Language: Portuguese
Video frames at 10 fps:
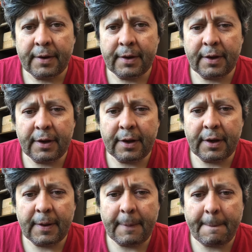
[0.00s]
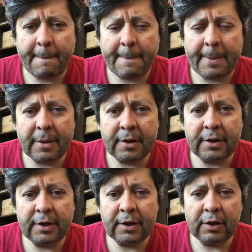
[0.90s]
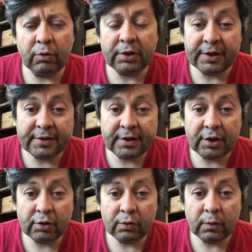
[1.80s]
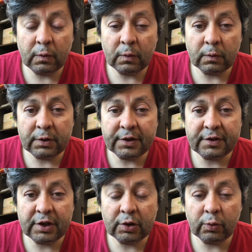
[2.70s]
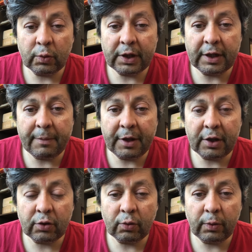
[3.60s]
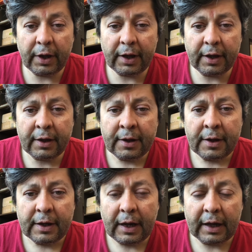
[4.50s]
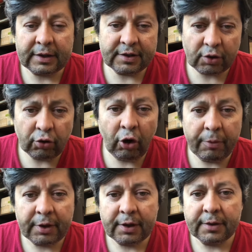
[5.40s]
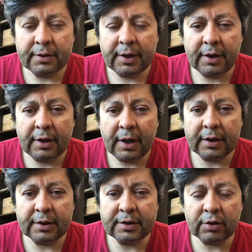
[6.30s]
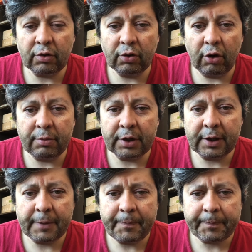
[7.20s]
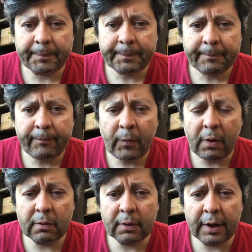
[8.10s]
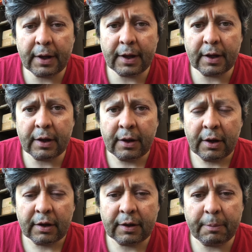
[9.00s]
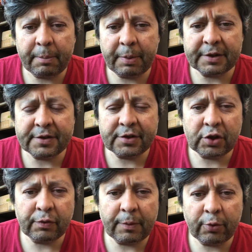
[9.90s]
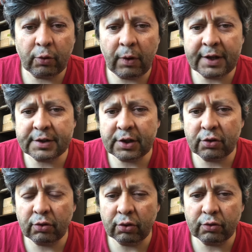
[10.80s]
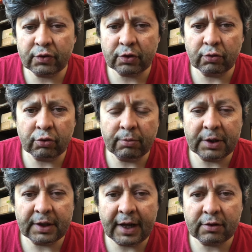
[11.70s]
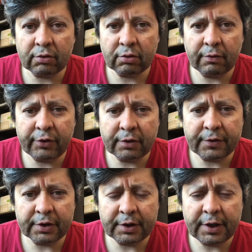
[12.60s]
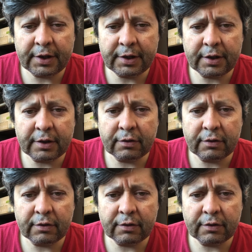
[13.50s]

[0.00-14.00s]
É, e o terceiro, o terceiro elemento é a crise econômica, né? A crise econômica é, que persistiu aí por quase que todo o segundo mandato do governo Fernando Henrique.